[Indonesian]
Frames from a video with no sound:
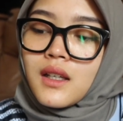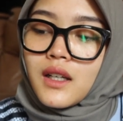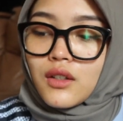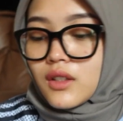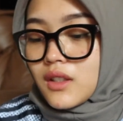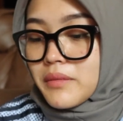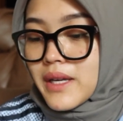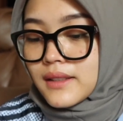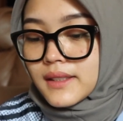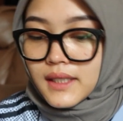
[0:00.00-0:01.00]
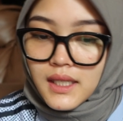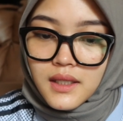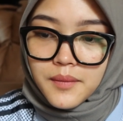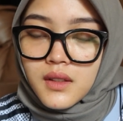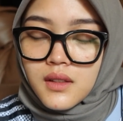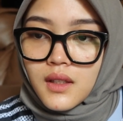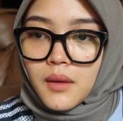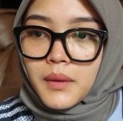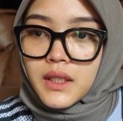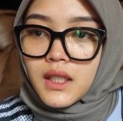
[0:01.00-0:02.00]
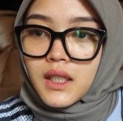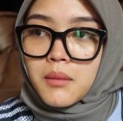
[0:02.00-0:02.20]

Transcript: kalau udah terbiasa setiap pagi